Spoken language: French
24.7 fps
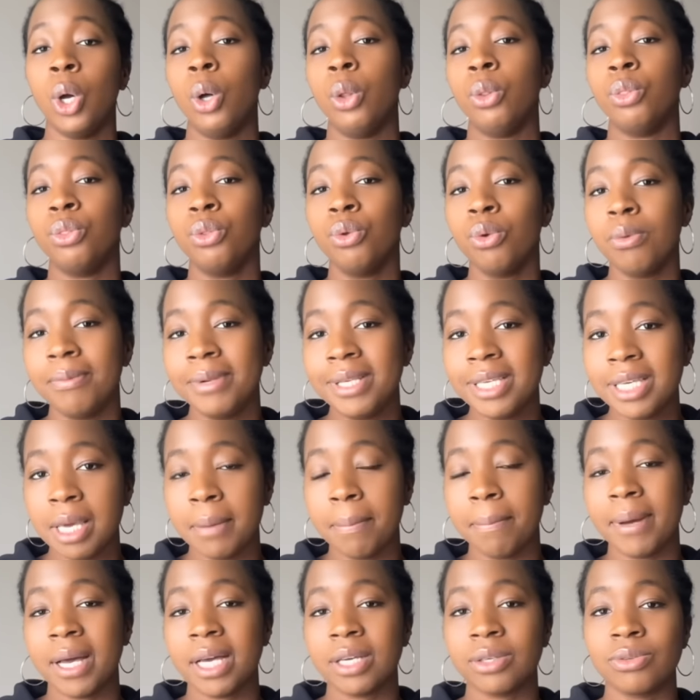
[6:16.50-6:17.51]

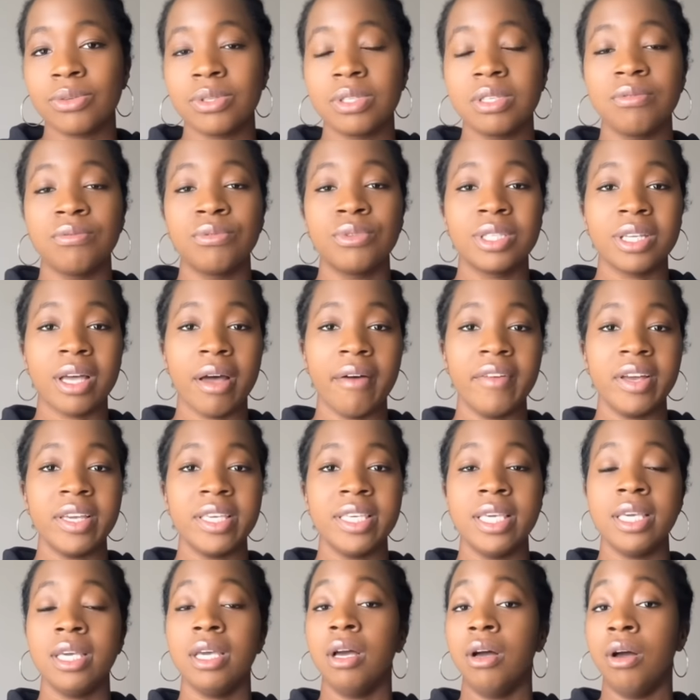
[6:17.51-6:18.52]
N'oubliez pas que si vous
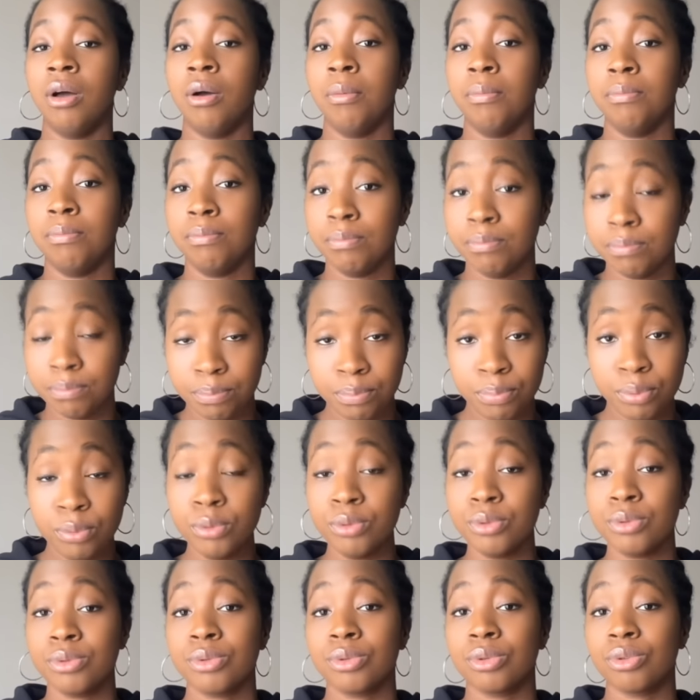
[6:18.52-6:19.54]
travaillez euh,
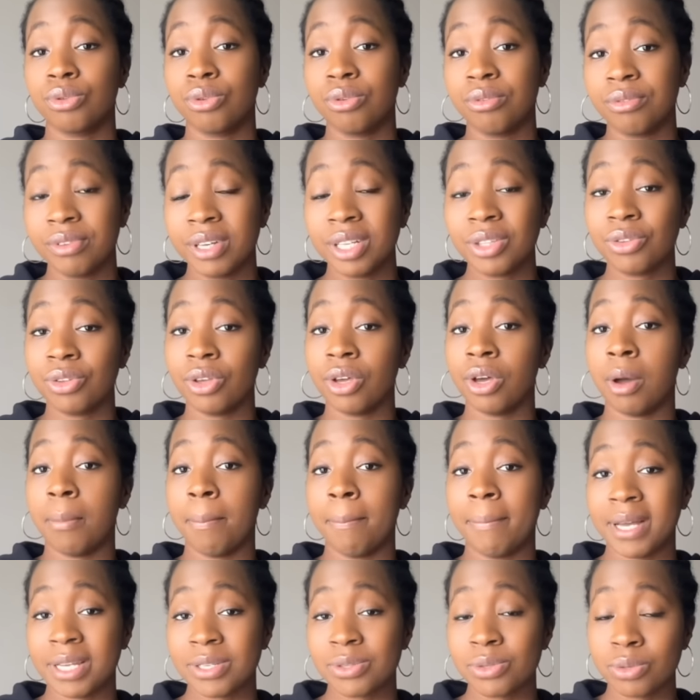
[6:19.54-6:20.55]
plus de 20 heures
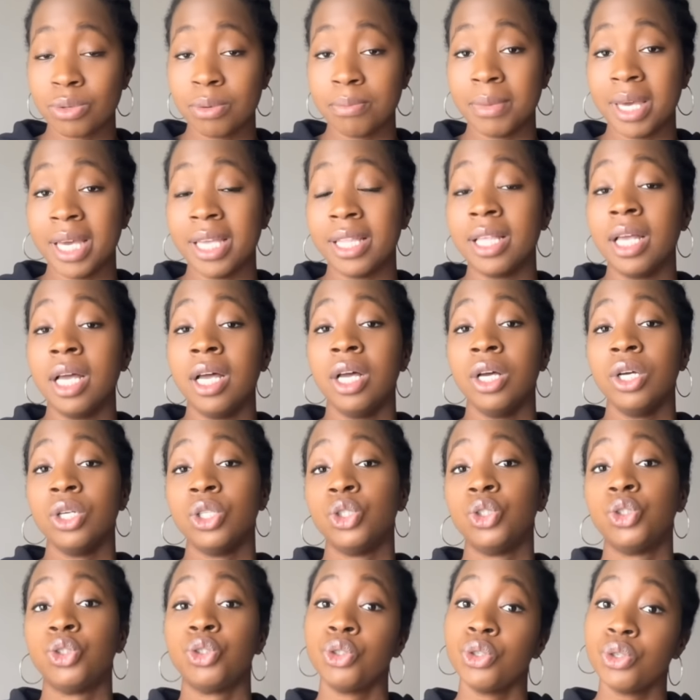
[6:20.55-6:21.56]
par semaine
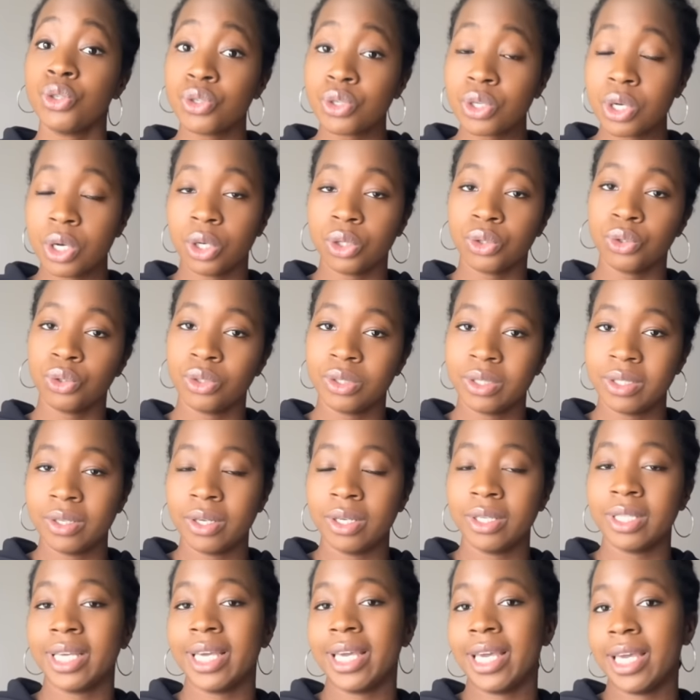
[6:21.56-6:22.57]
jusqu'en
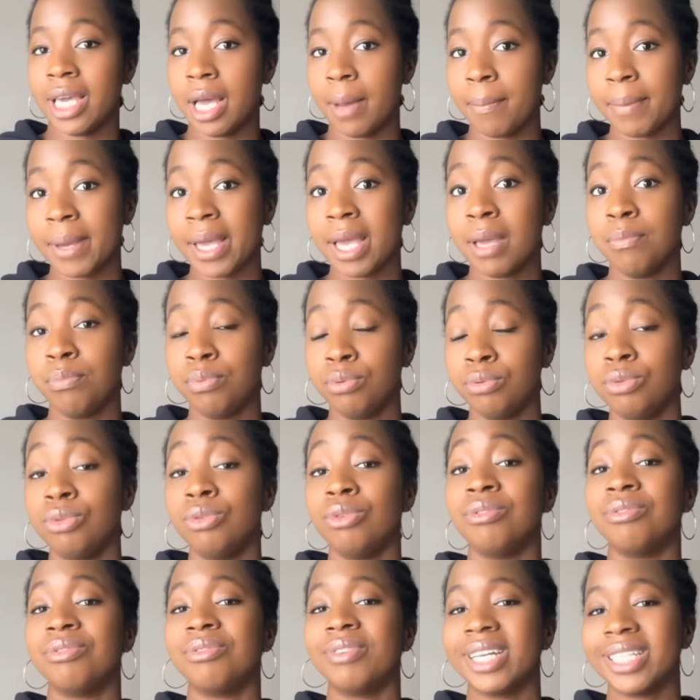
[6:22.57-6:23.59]
automne et après plus
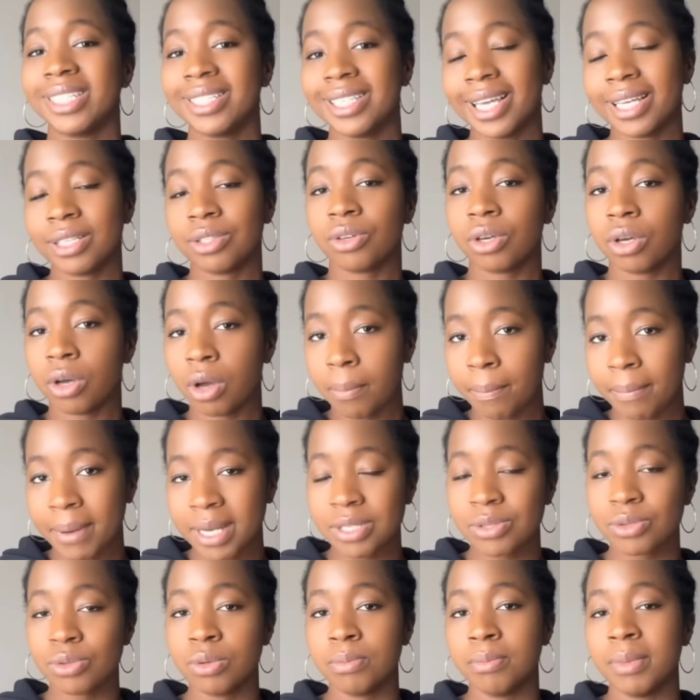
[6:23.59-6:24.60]
de 24 heures
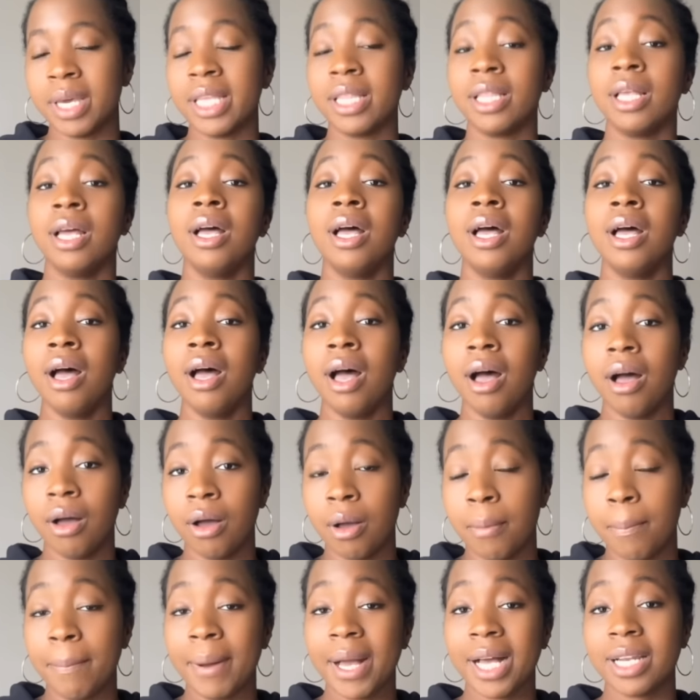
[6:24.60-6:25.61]
par semaine
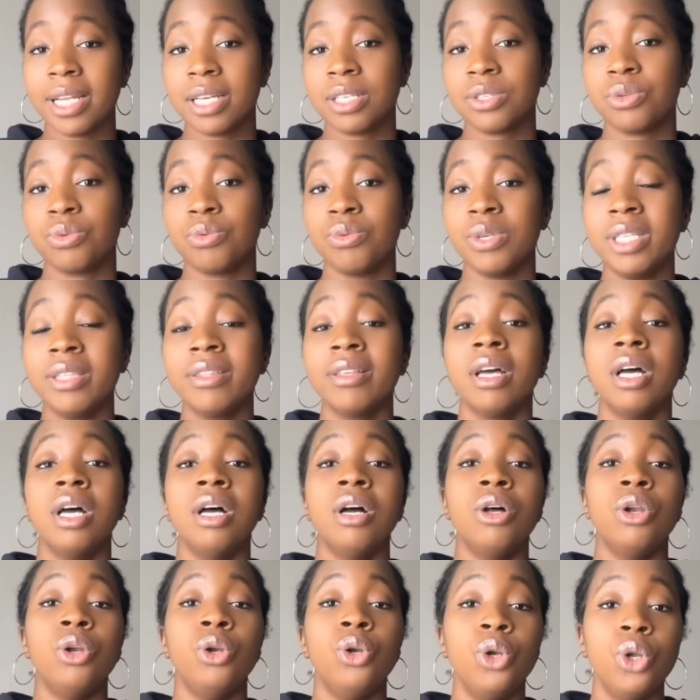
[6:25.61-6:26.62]
euh, par la suite,
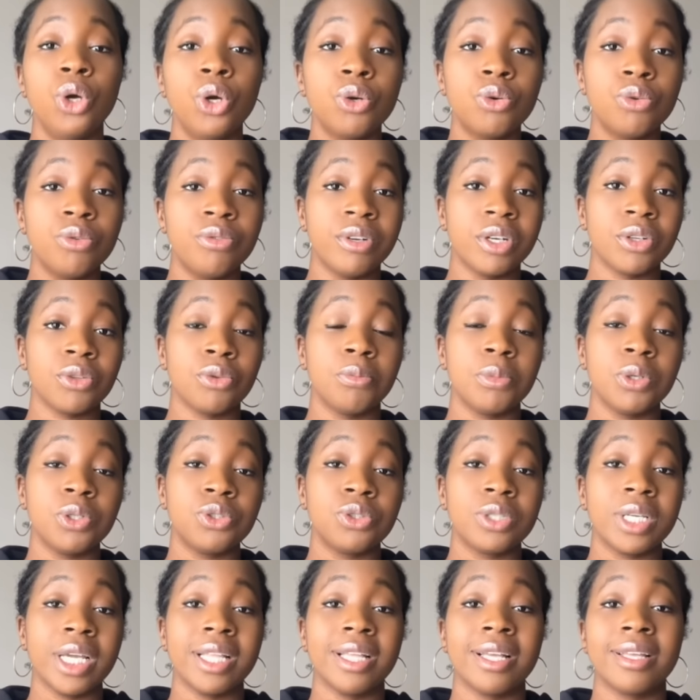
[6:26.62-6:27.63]
le gouvernement
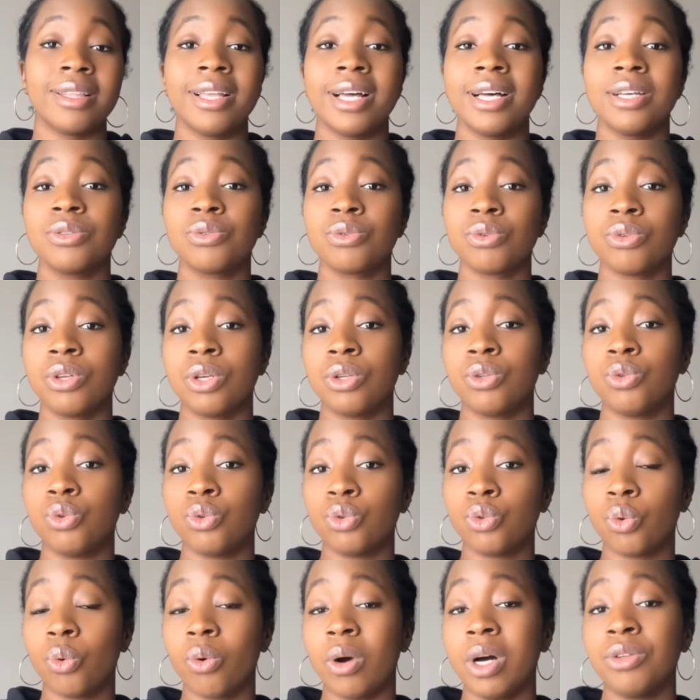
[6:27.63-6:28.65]
du Canada se donne
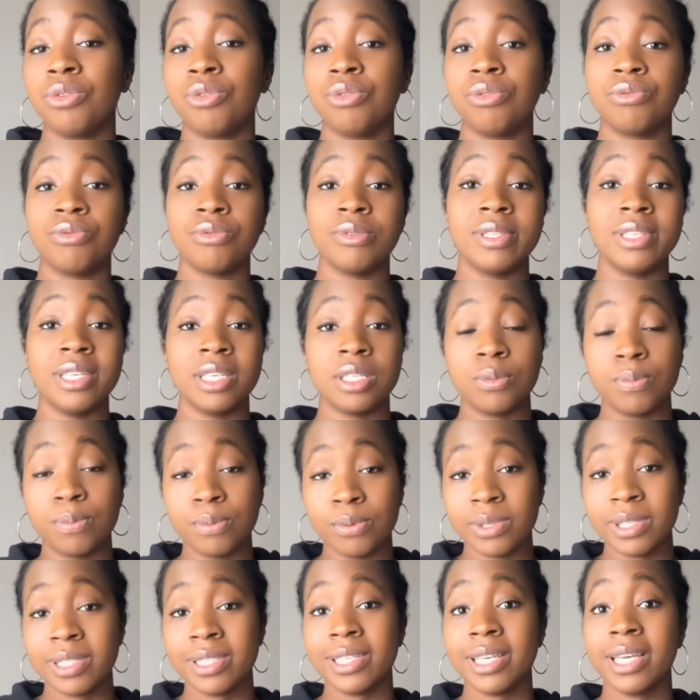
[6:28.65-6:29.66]
le droit de vous
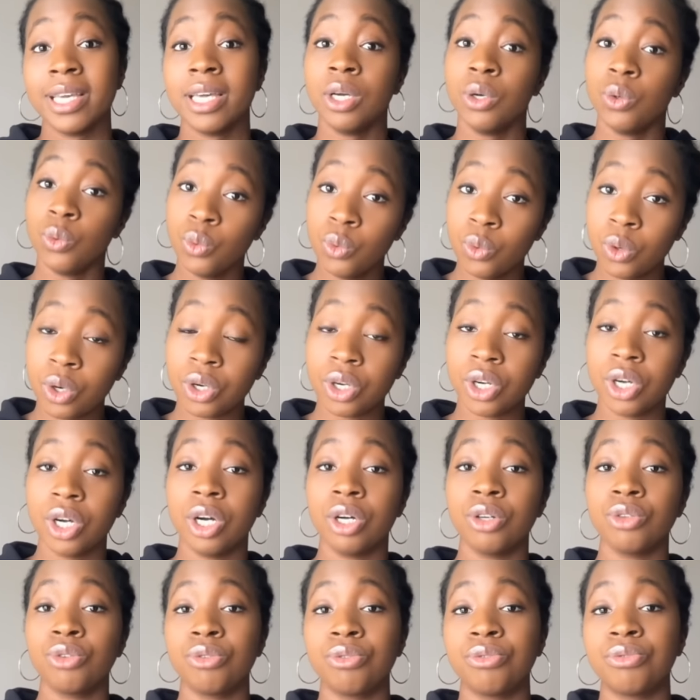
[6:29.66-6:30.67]
expulser ou
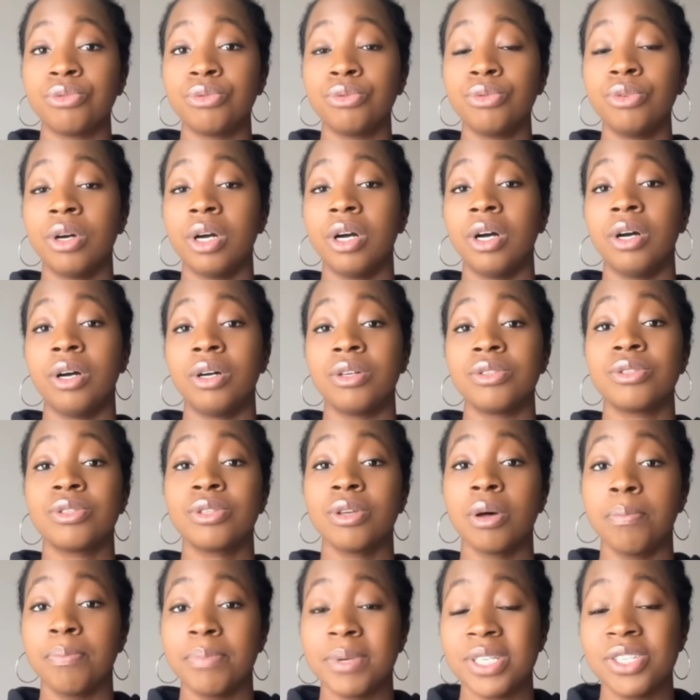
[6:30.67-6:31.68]
encore de vous euh,
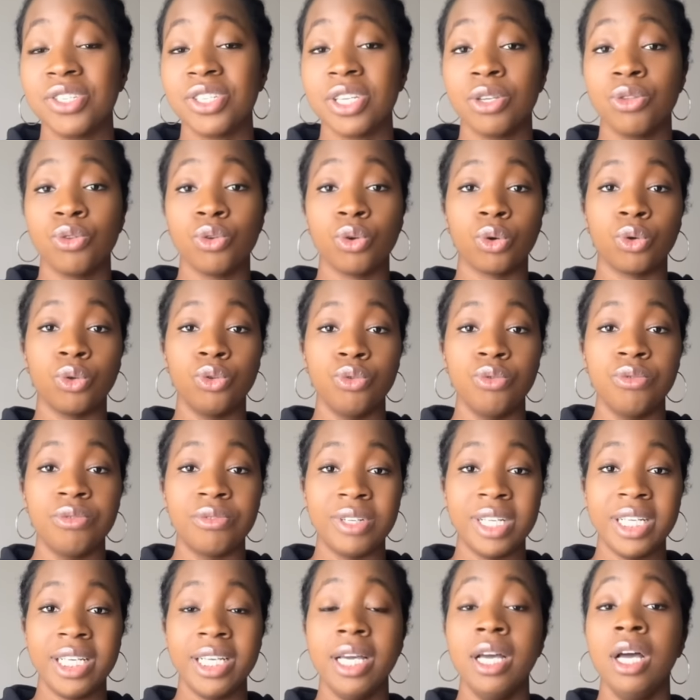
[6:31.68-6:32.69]
empêcher de
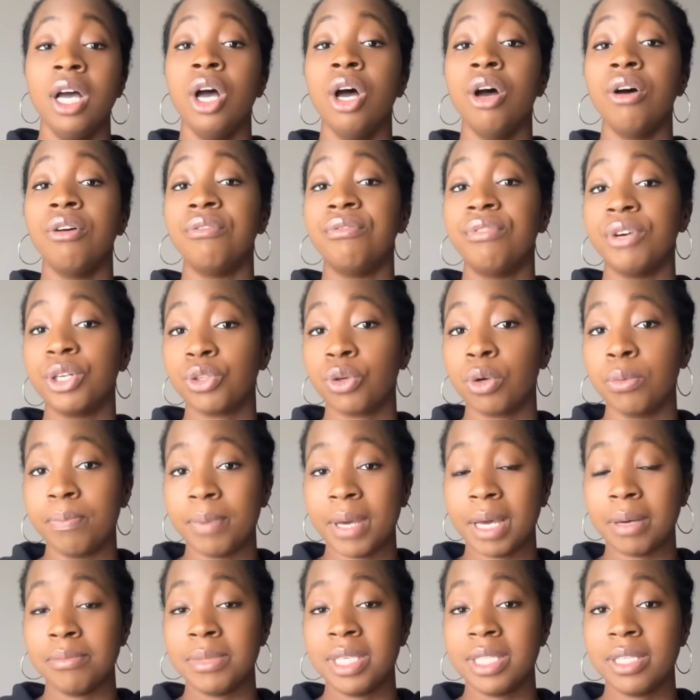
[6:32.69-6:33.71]
renouveler votre
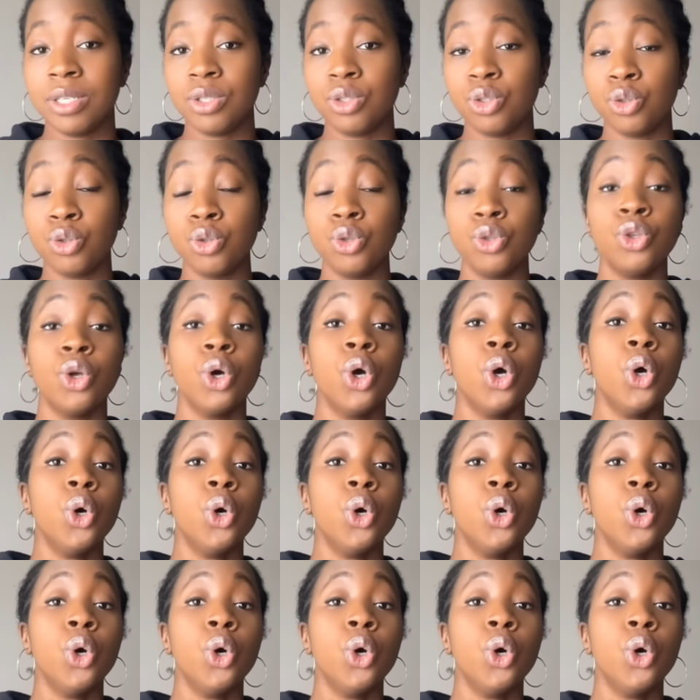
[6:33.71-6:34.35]
permis d'études